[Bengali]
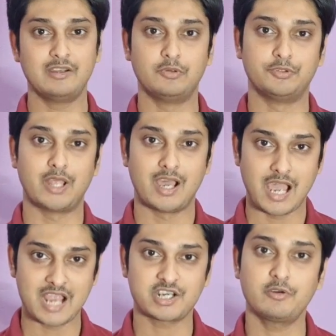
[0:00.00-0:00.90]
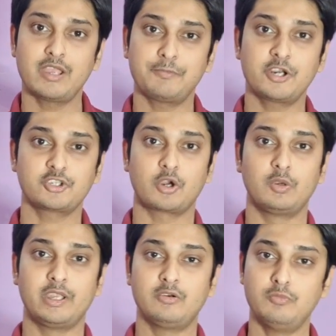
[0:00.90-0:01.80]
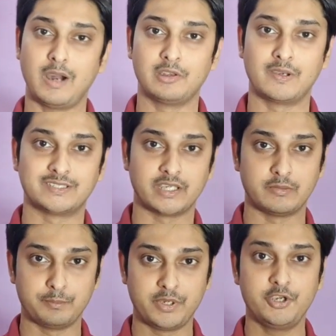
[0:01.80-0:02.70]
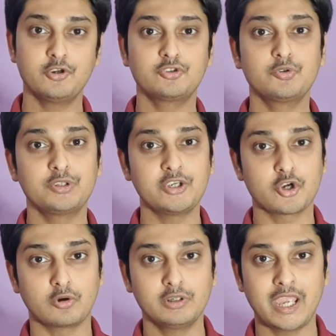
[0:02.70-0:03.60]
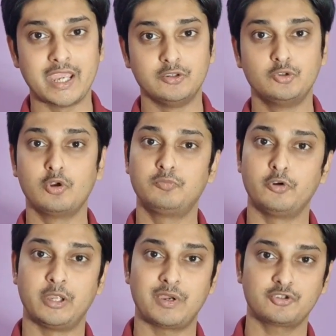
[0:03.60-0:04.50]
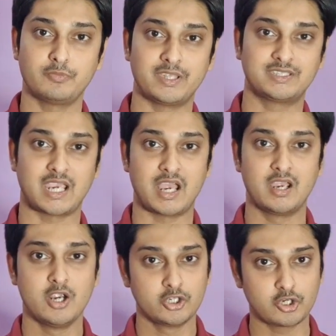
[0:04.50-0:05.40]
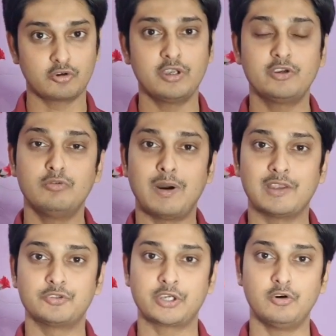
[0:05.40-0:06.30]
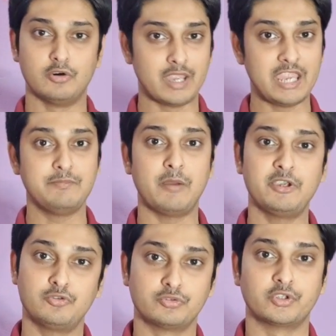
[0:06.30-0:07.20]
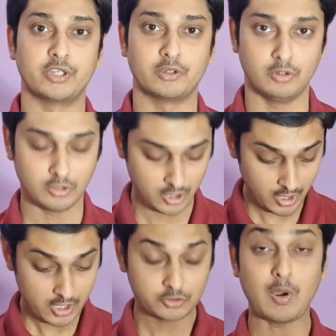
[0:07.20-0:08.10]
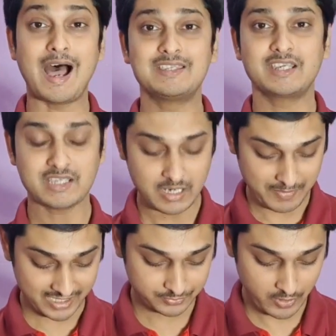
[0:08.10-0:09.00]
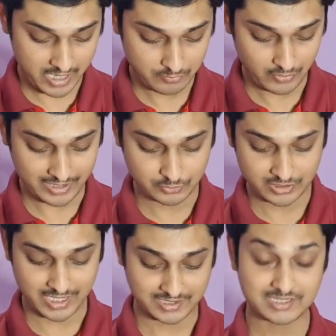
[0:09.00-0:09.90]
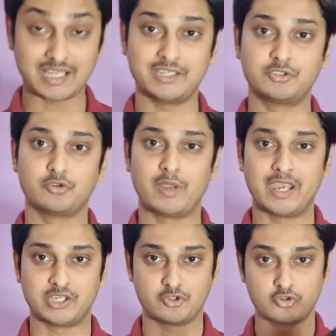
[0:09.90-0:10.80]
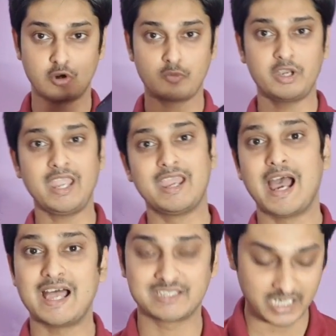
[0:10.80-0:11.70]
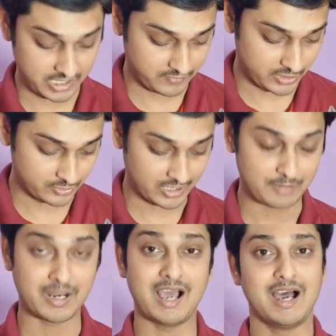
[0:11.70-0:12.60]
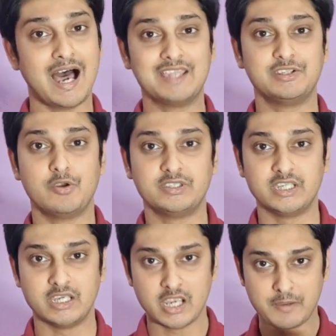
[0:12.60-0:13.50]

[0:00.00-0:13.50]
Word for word: হ্যালো বন্ধুরা আশা করি আপনারা সকলেই খুব ভালো আছেন ভিডিও শুরুতেই সকলকে দোল পূর্ণিমার শুভেচ্ছা সকলেই খুব ভালো থেকো এইভাবেই সুস্থ থেকো তো আজকে যারা ম্যাক্স প্রো এম ওয়ান ইউজার আছেন তাদের জন্য একটি সুখবর নিয়ে আজকের এই ভিডিওতে আমরা হাজির হয়েছি